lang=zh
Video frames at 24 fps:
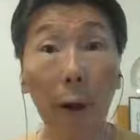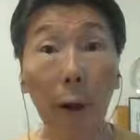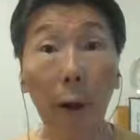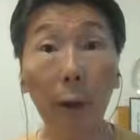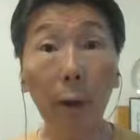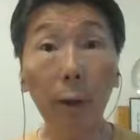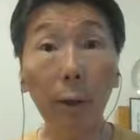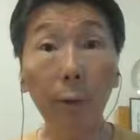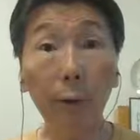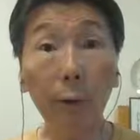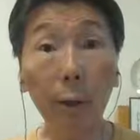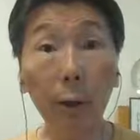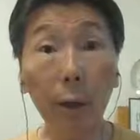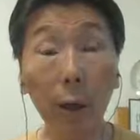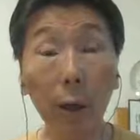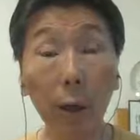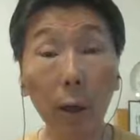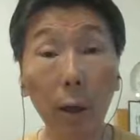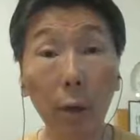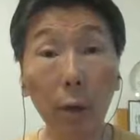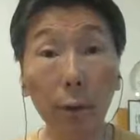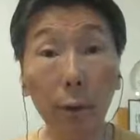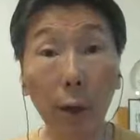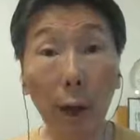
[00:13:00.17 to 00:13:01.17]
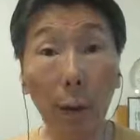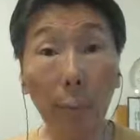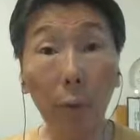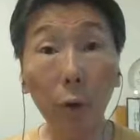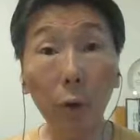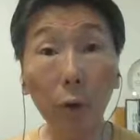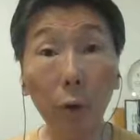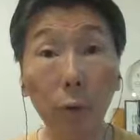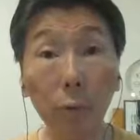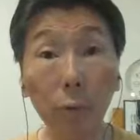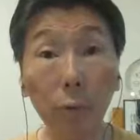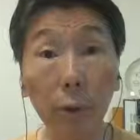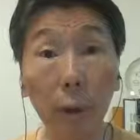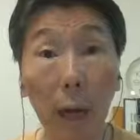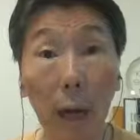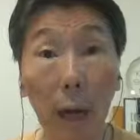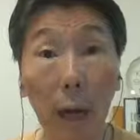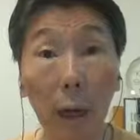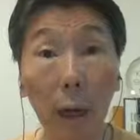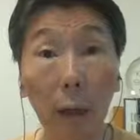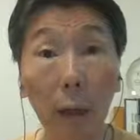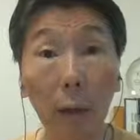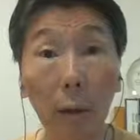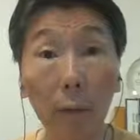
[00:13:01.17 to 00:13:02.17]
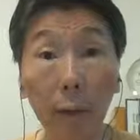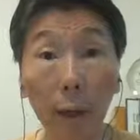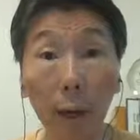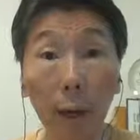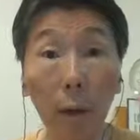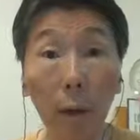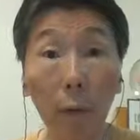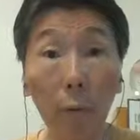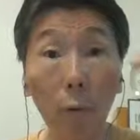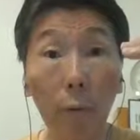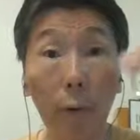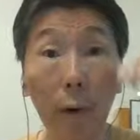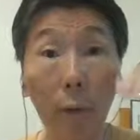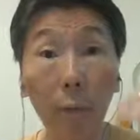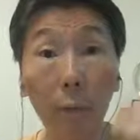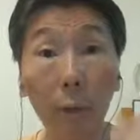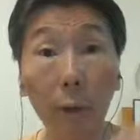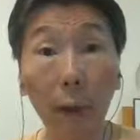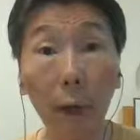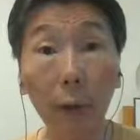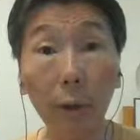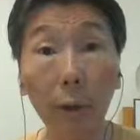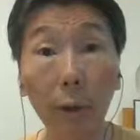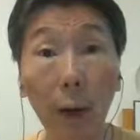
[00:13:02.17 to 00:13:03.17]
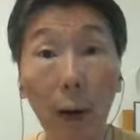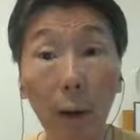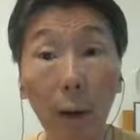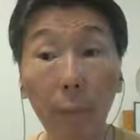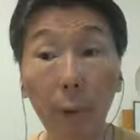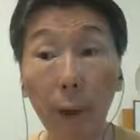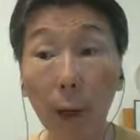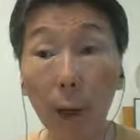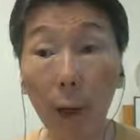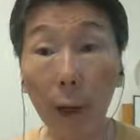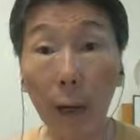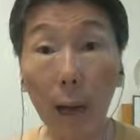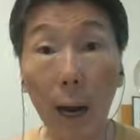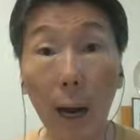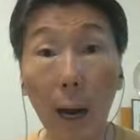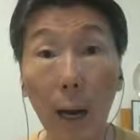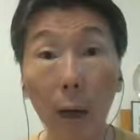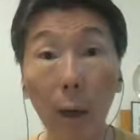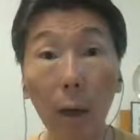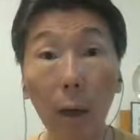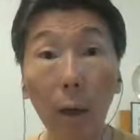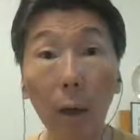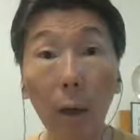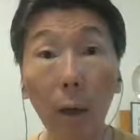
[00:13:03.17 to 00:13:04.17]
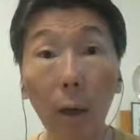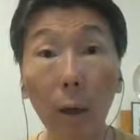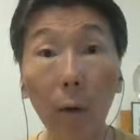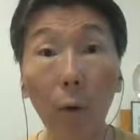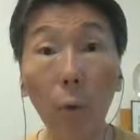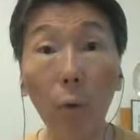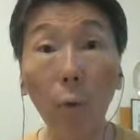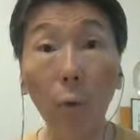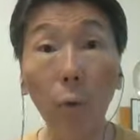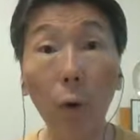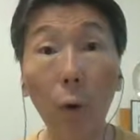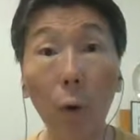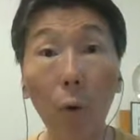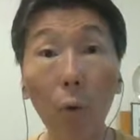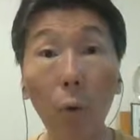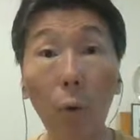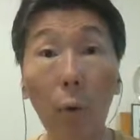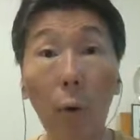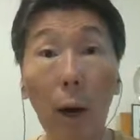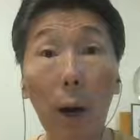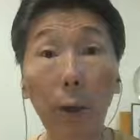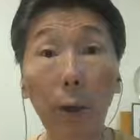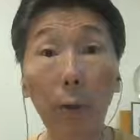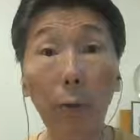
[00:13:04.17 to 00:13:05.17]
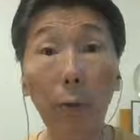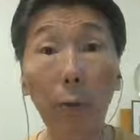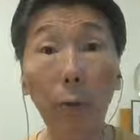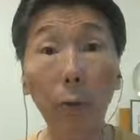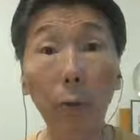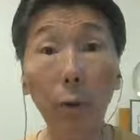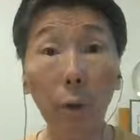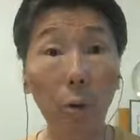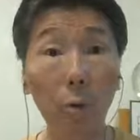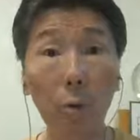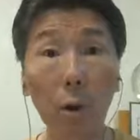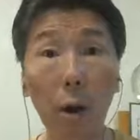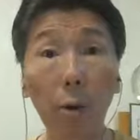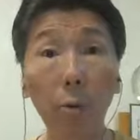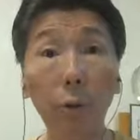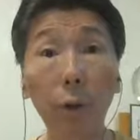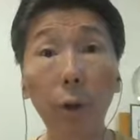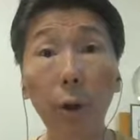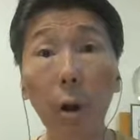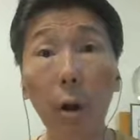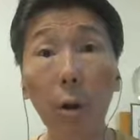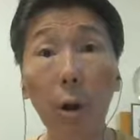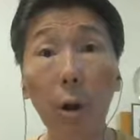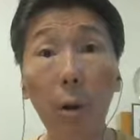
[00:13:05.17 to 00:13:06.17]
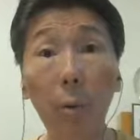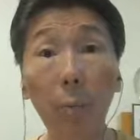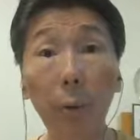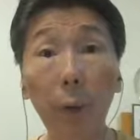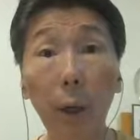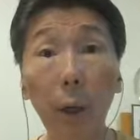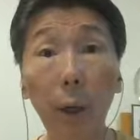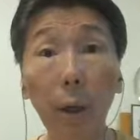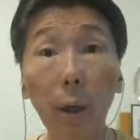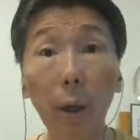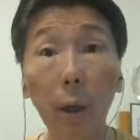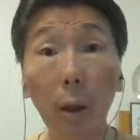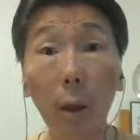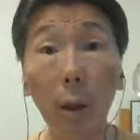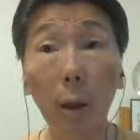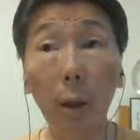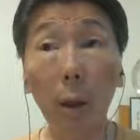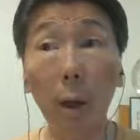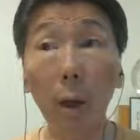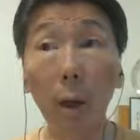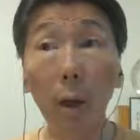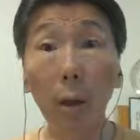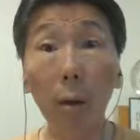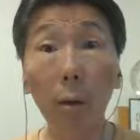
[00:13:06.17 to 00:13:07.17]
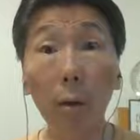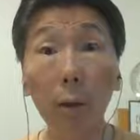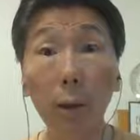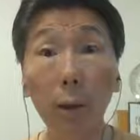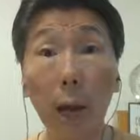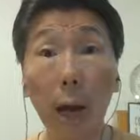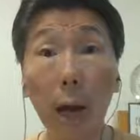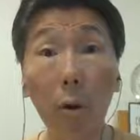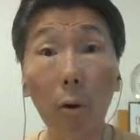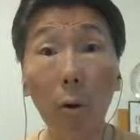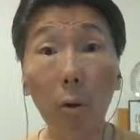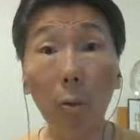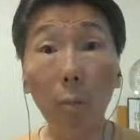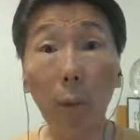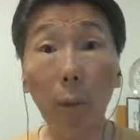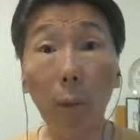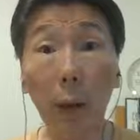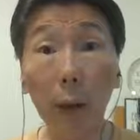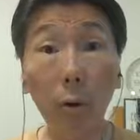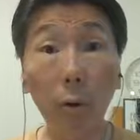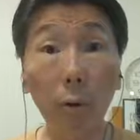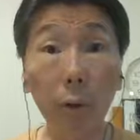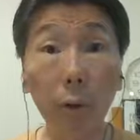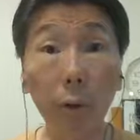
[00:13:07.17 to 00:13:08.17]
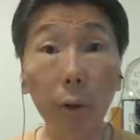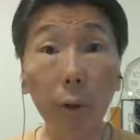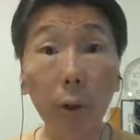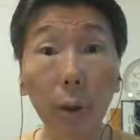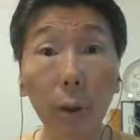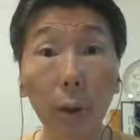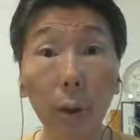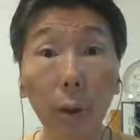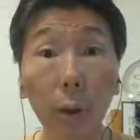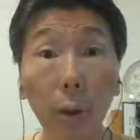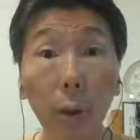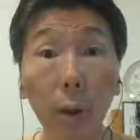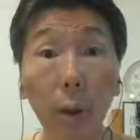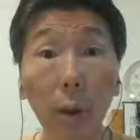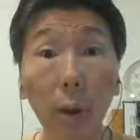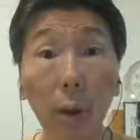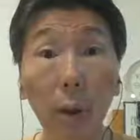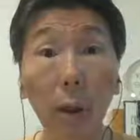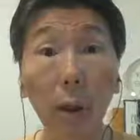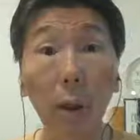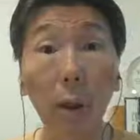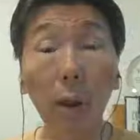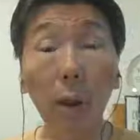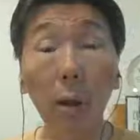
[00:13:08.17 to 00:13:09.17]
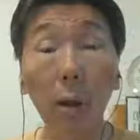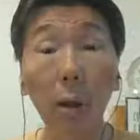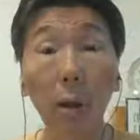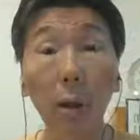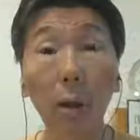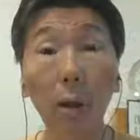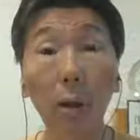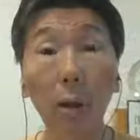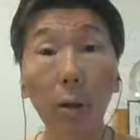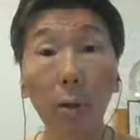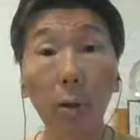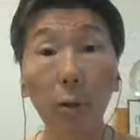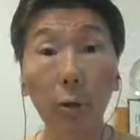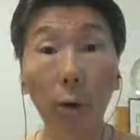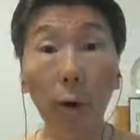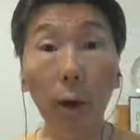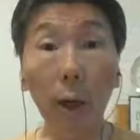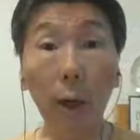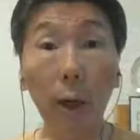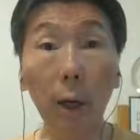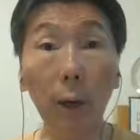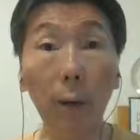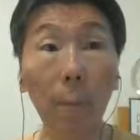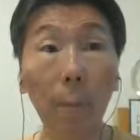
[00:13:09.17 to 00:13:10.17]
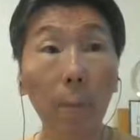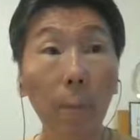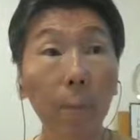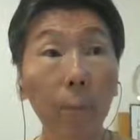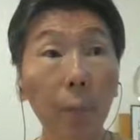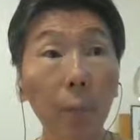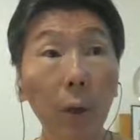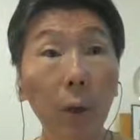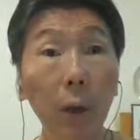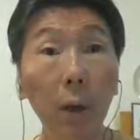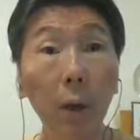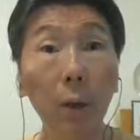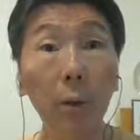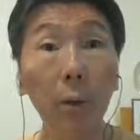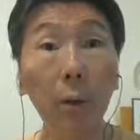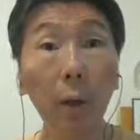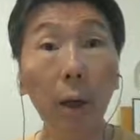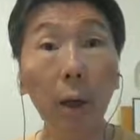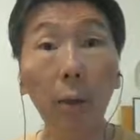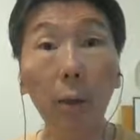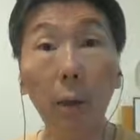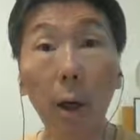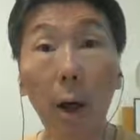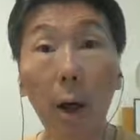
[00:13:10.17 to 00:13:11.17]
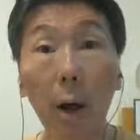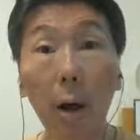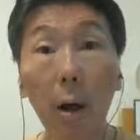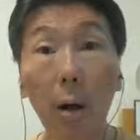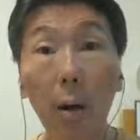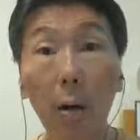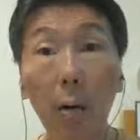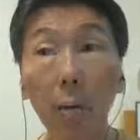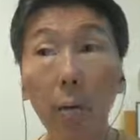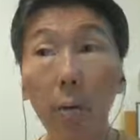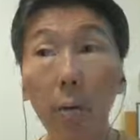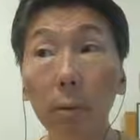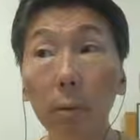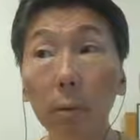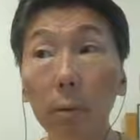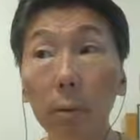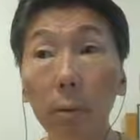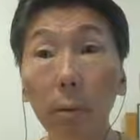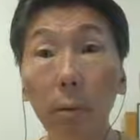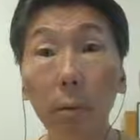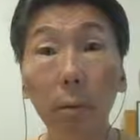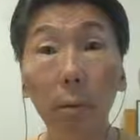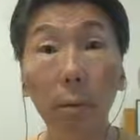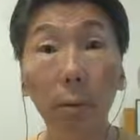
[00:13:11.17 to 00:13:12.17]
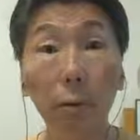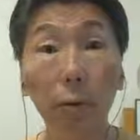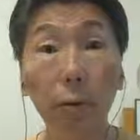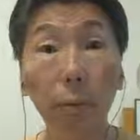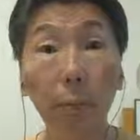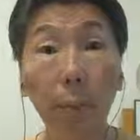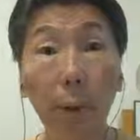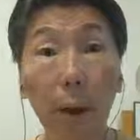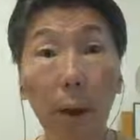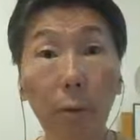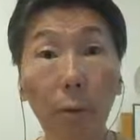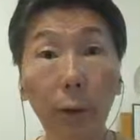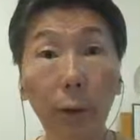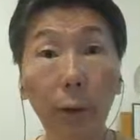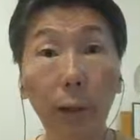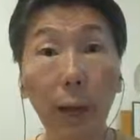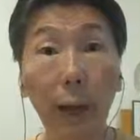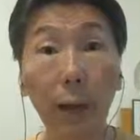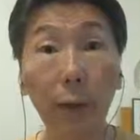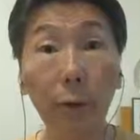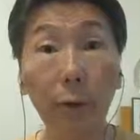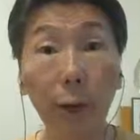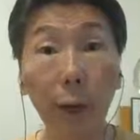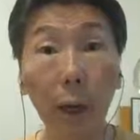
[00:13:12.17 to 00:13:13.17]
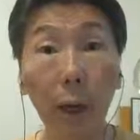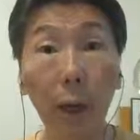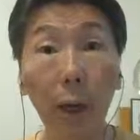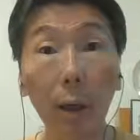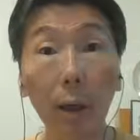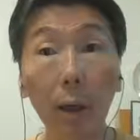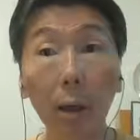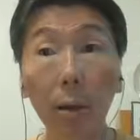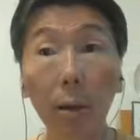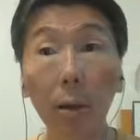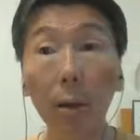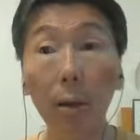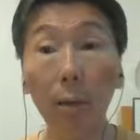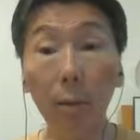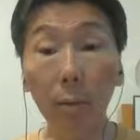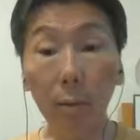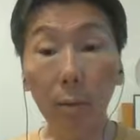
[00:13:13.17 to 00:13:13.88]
反而是跟参谋总长。在国防部长下面，两个人互通款曲，东搞西搞，搞别的，架空白崇禧。所以等到徐蚌会战前，